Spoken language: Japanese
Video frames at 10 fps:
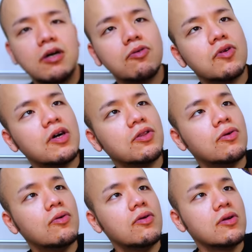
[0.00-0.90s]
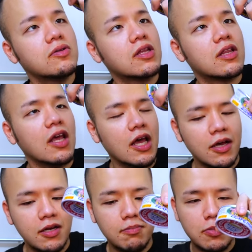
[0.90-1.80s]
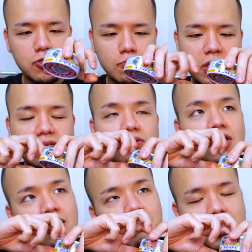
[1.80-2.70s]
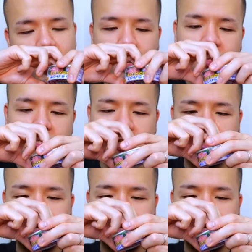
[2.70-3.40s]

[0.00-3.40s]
まあこれはノンオイルなんで、まあ、ちょっと水煮みたいな感じなんで